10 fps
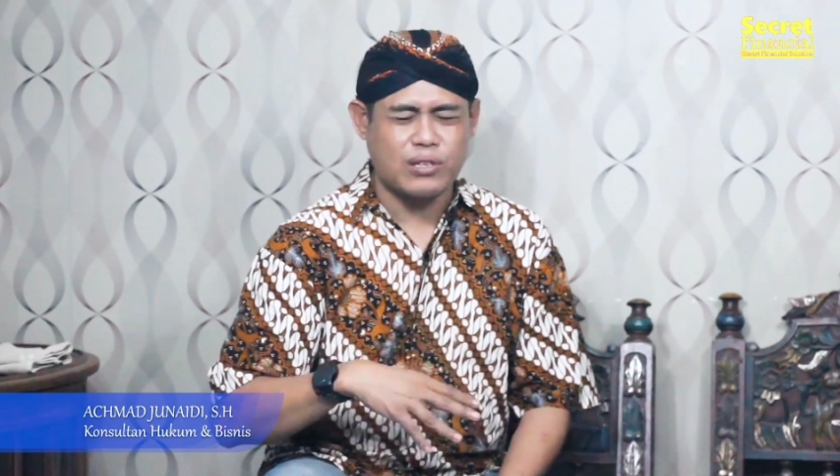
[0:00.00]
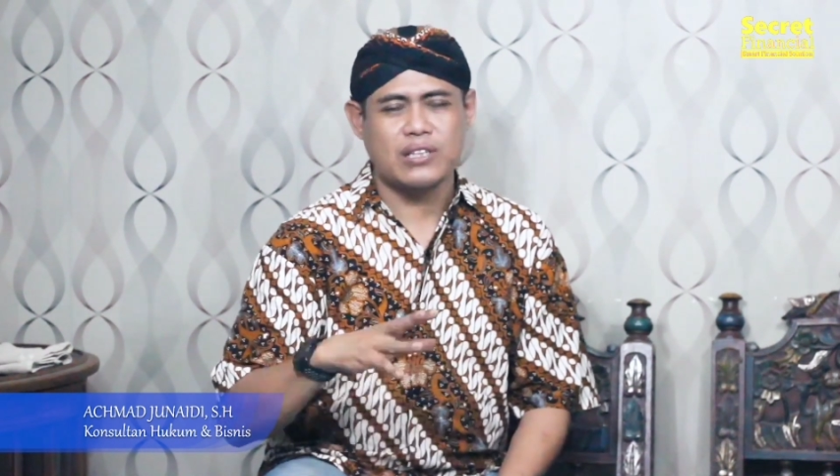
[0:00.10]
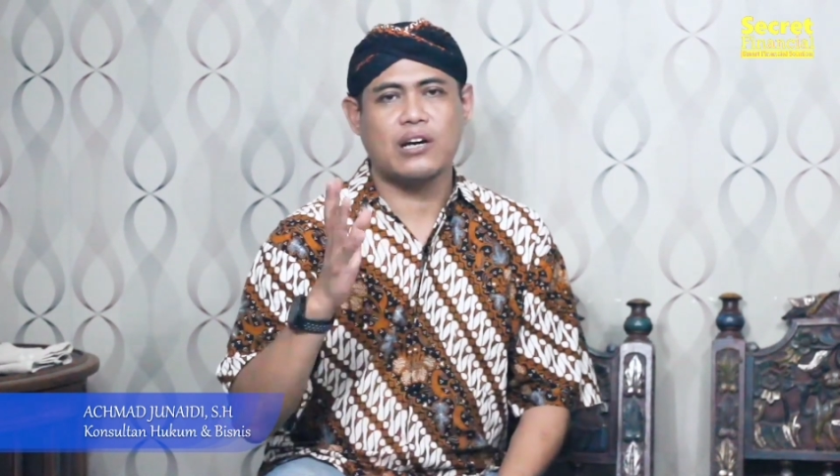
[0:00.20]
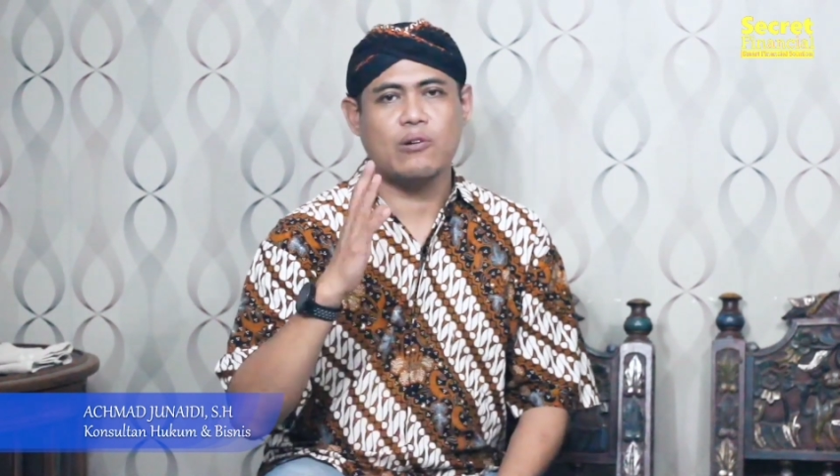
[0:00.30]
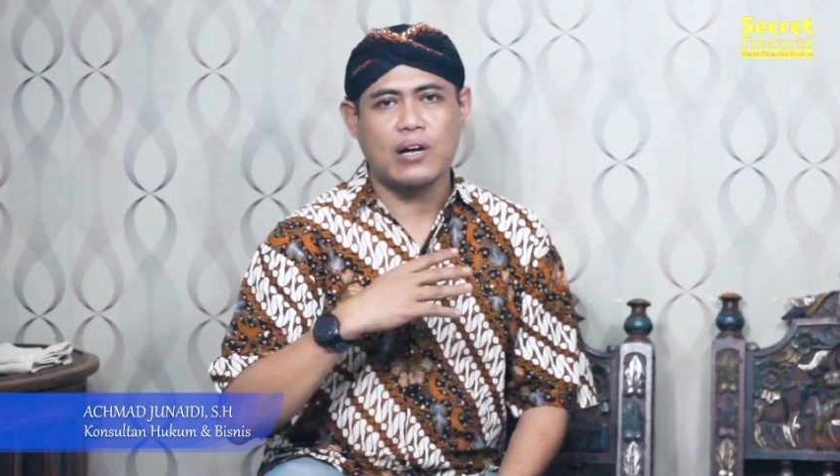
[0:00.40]
sudah
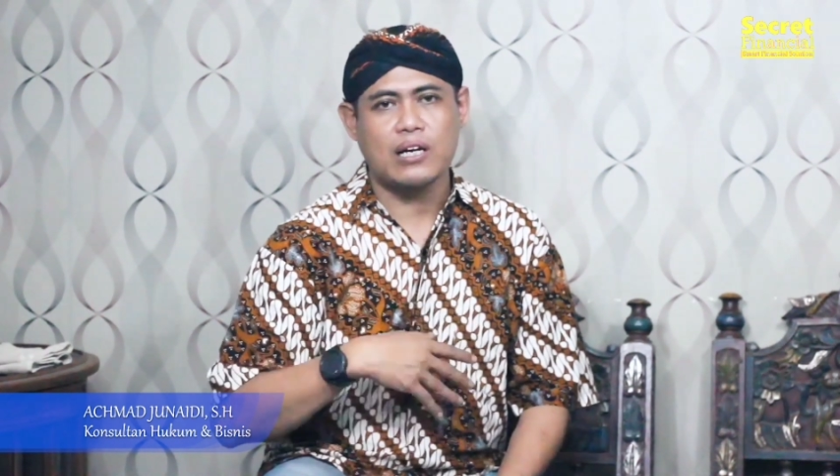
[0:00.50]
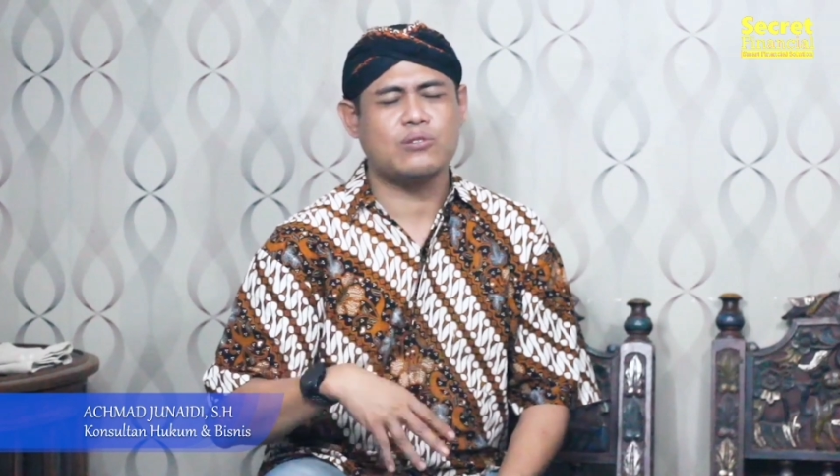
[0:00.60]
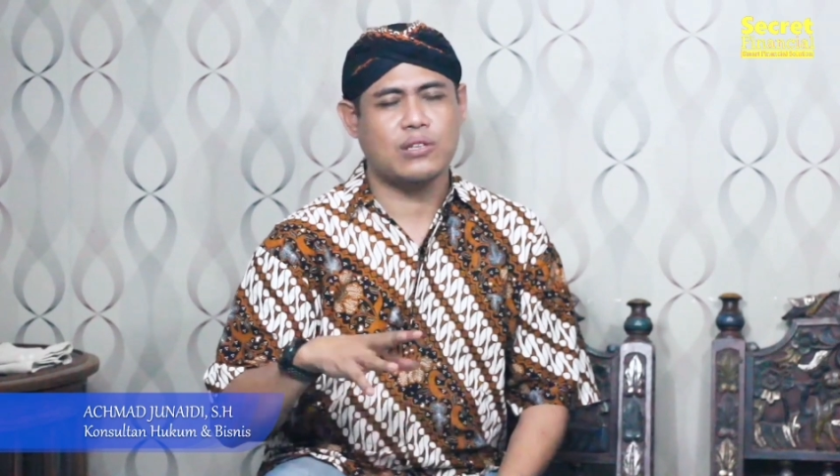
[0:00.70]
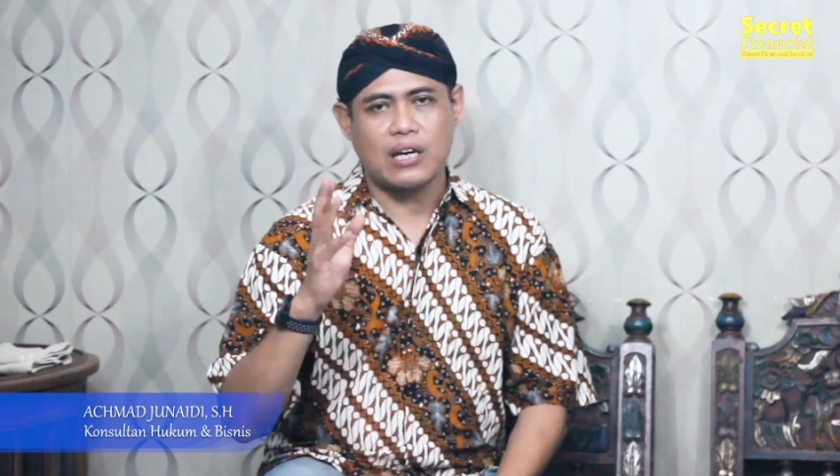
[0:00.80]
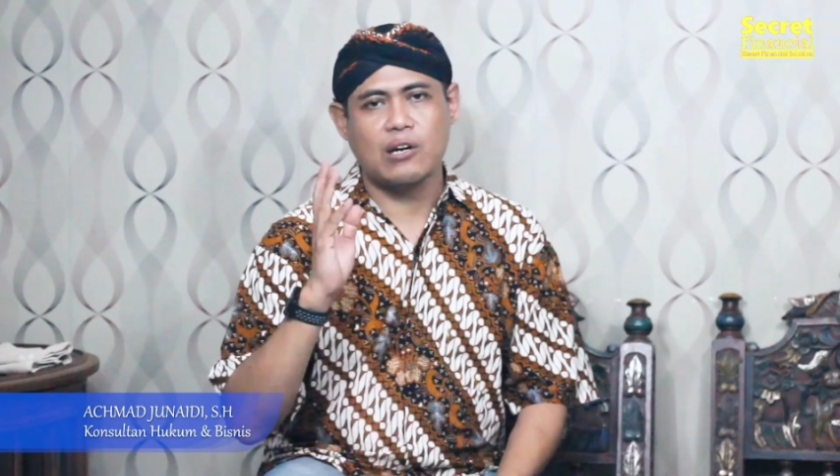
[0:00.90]
tak keluarkan,
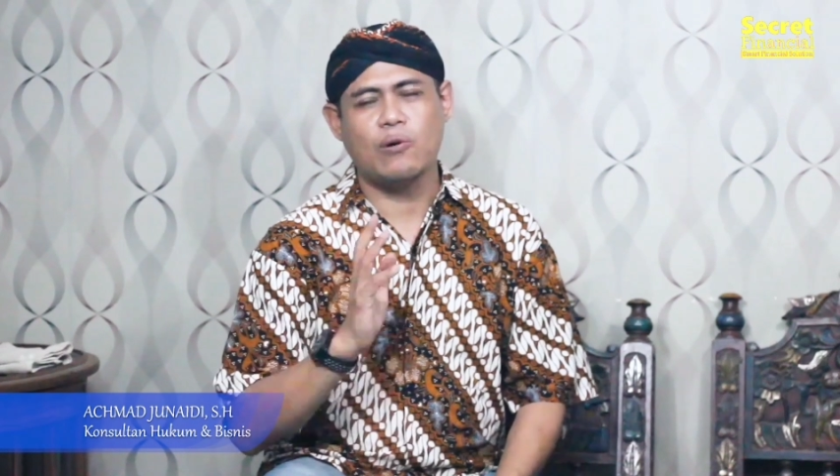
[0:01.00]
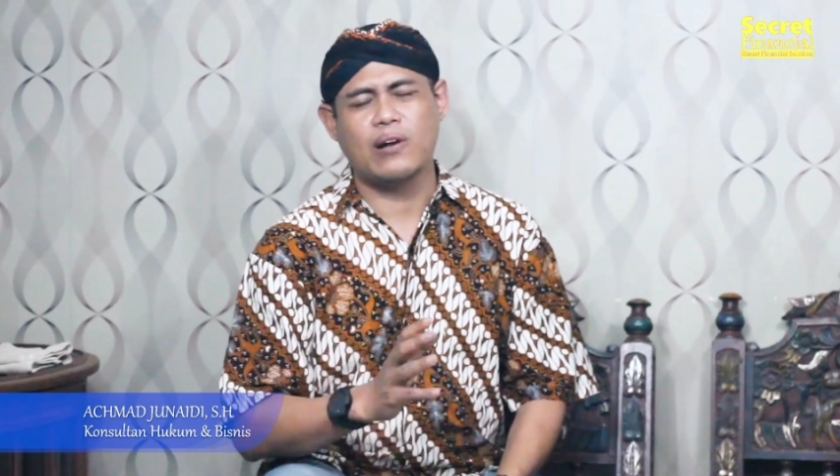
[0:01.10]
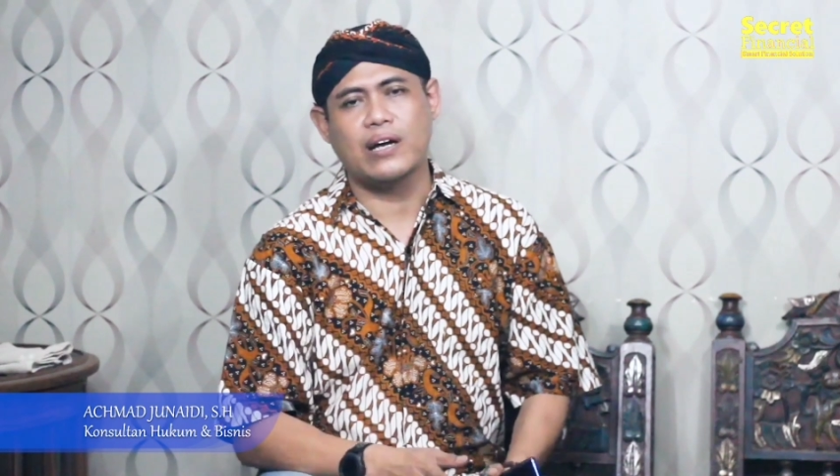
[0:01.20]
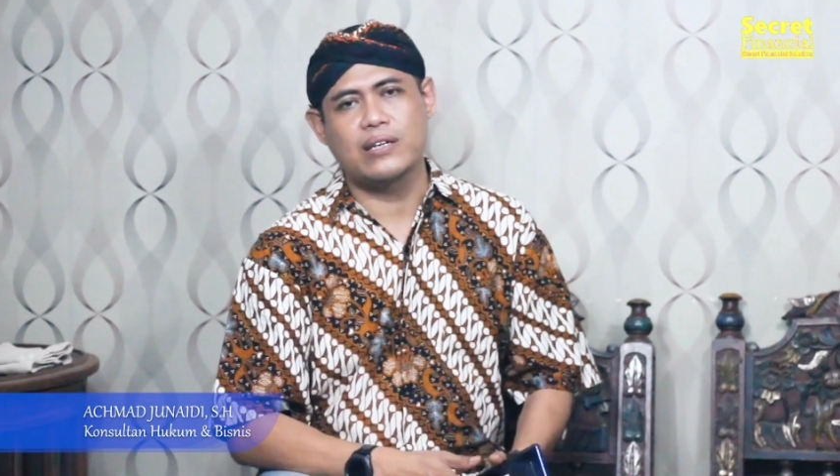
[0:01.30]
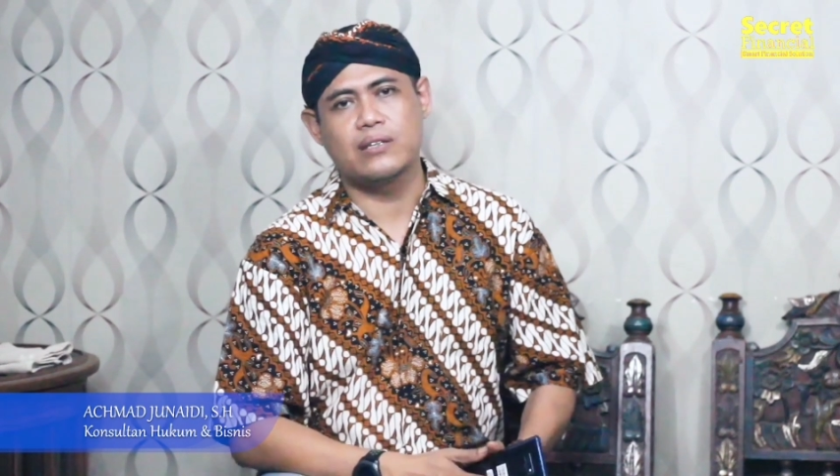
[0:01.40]
sudah tak
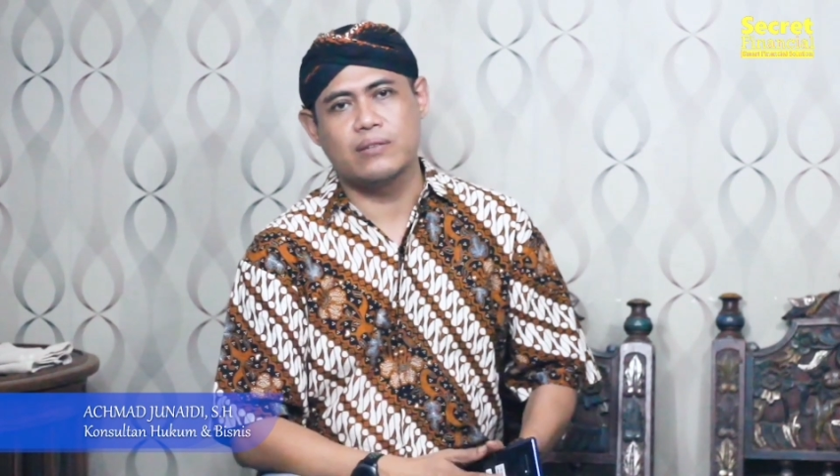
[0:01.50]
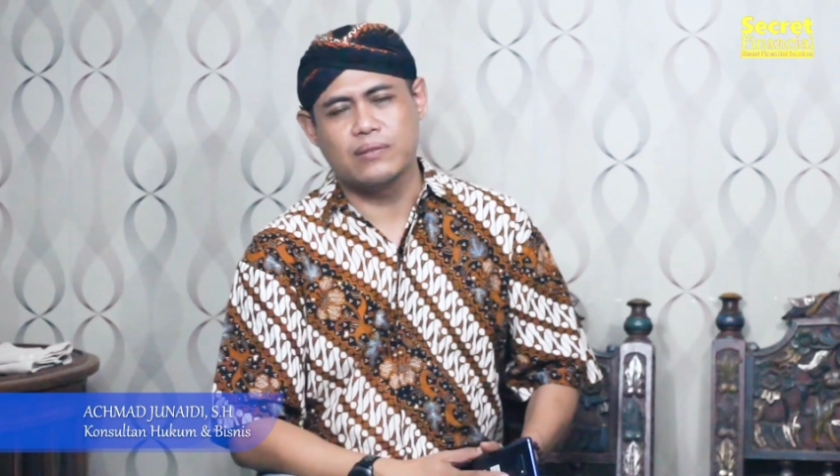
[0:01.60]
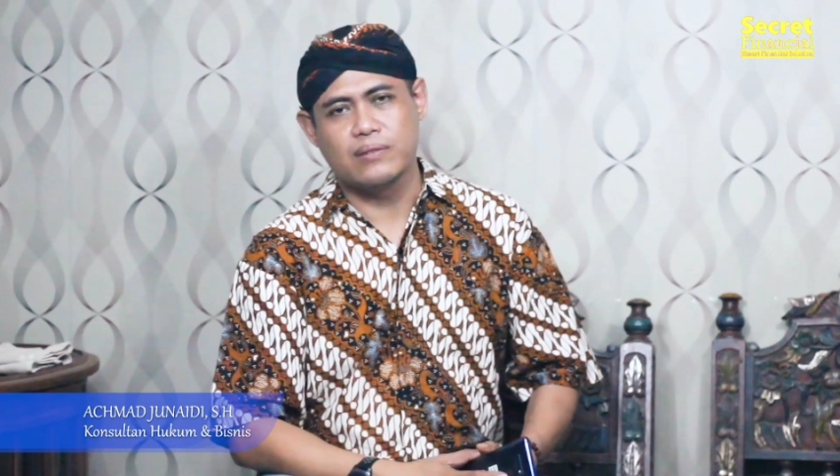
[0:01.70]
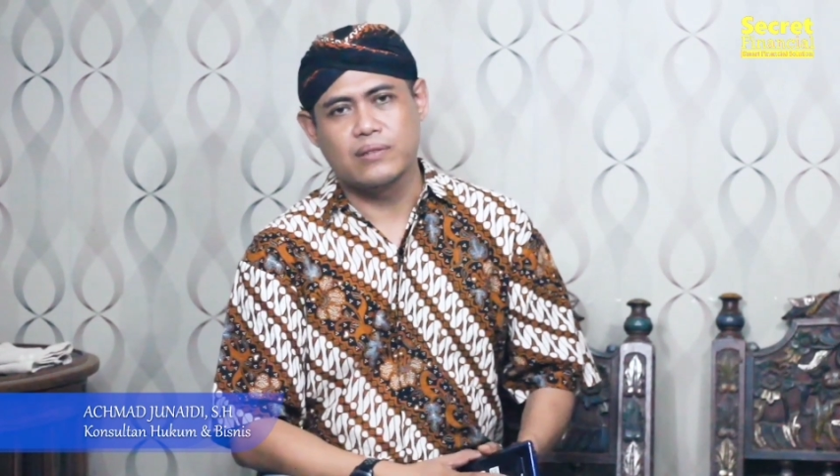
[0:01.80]
keluarkan gitu.